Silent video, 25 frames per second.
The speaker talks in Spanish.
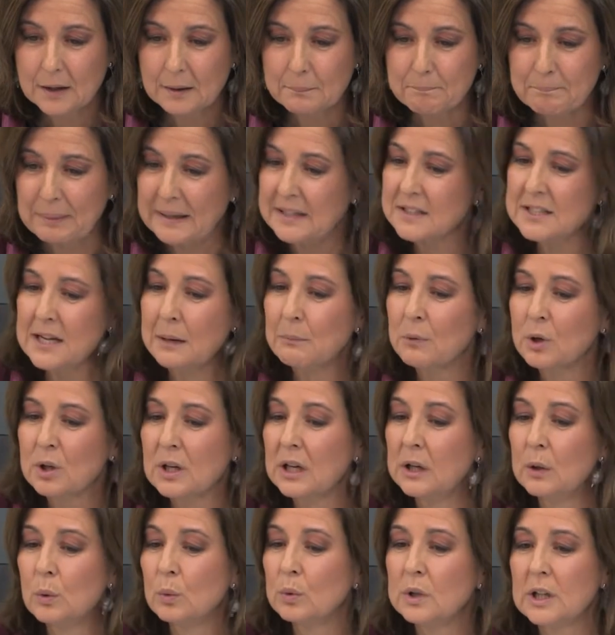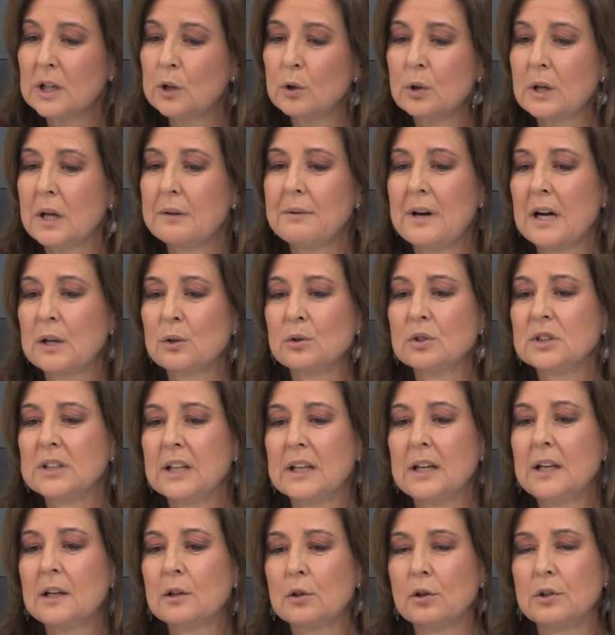Pensamos que lo único que va a
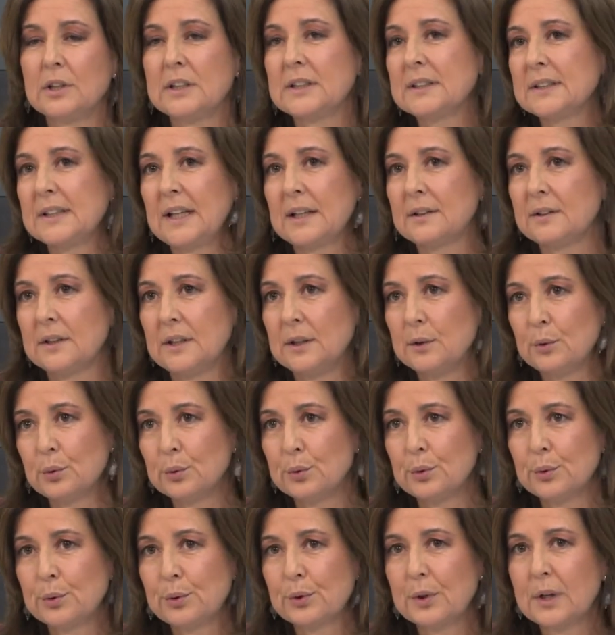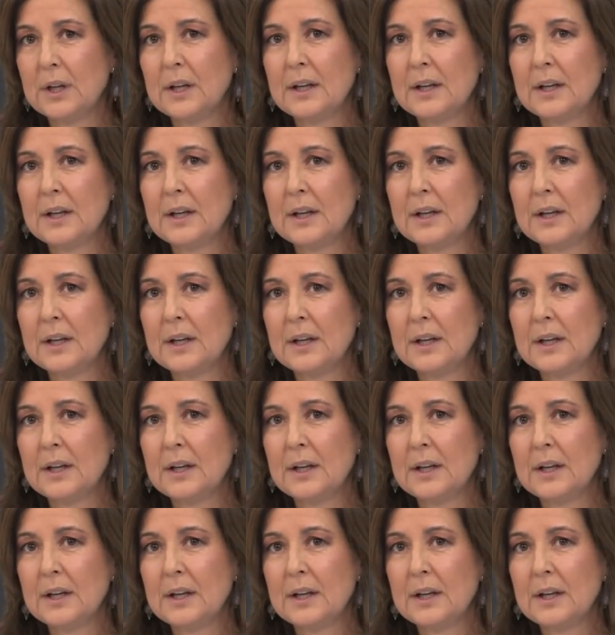conseguir con esta actitud